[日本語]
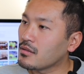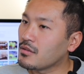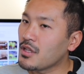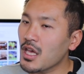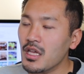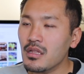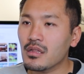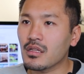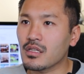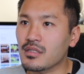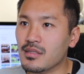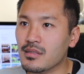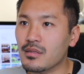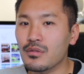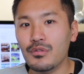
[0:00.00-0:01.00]
年に
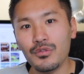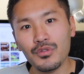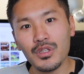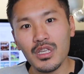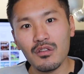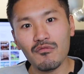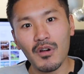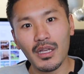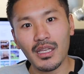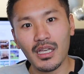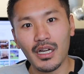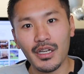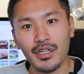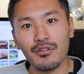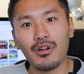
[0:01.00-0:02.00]
数人は
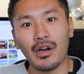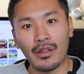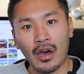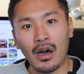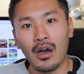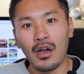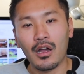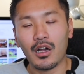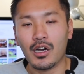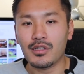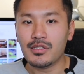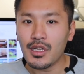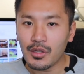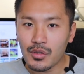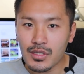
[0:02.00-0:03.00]
聞かれるかな
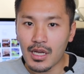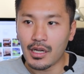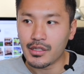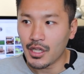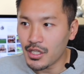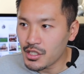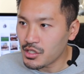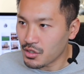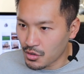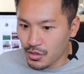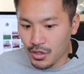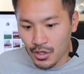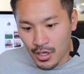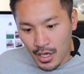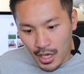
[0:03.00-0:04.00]
カズエンドさん新し
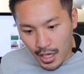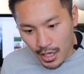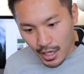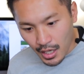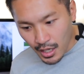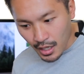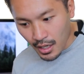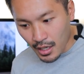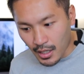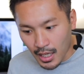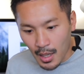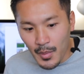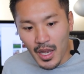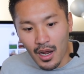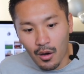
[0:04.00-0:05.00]
く、えー、
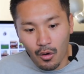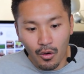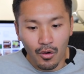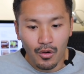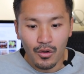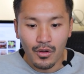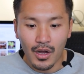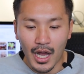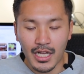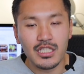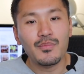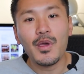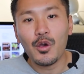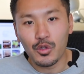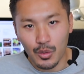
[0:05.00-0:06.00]
カメラを
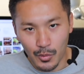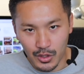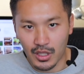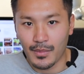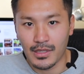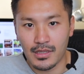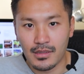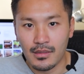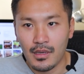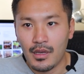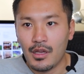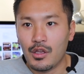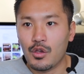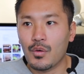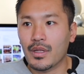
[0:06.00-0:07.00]
始めようと思ってます
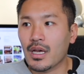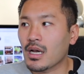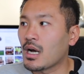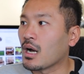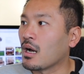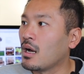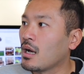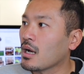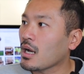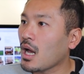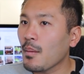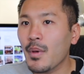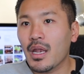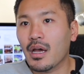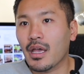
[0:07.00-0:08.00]
要はなんか
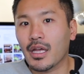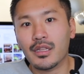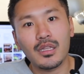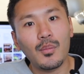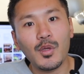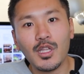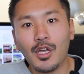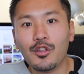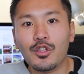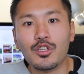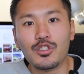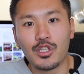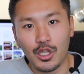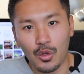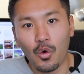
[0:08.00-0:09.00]
カメラやってみたいんで
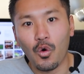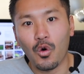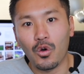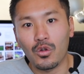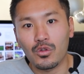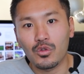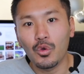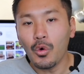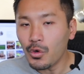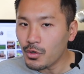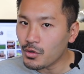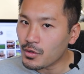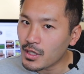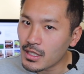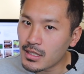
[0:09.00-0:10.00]
すけどどう
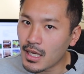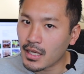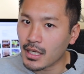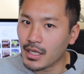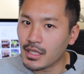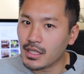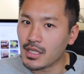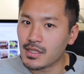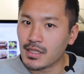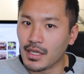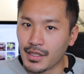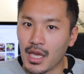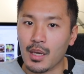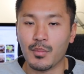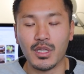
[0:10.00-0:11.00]
いう機材がいいです
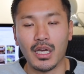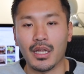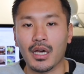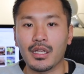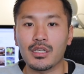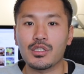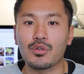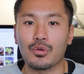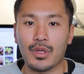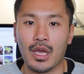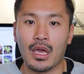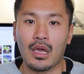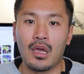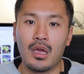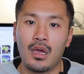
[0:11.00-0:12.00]
かねみたいな話を
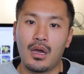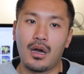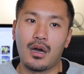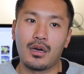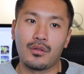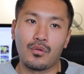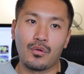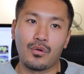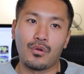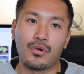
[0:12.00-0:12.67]
ねあの